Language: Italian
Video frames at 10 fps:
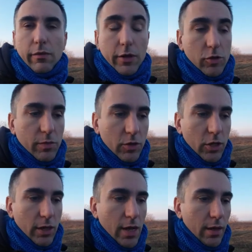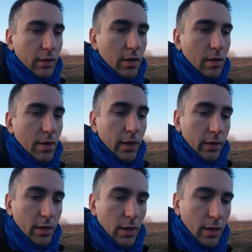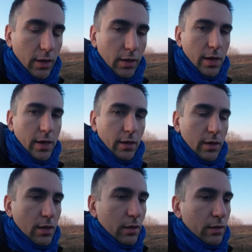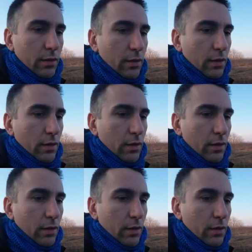viaggi in bicicletta, ma anche trekking